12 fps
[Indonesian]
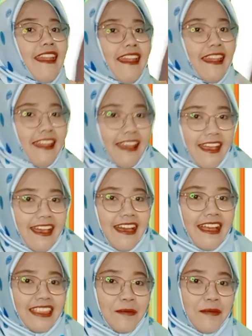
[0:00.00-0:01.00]

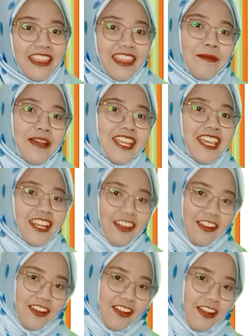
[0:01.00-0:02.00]
Nah, teman-teman
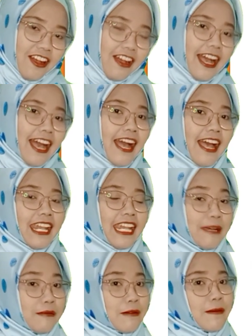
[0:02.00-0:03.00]
hero
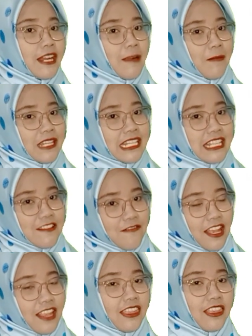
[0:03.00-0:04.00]
ada beberapa
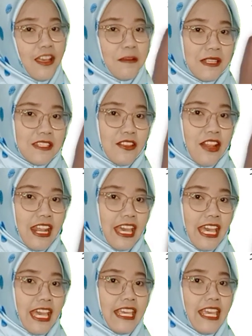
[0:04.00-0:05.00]
sifat Nabi
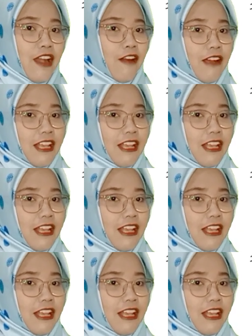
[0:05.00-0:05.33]
Soleh yang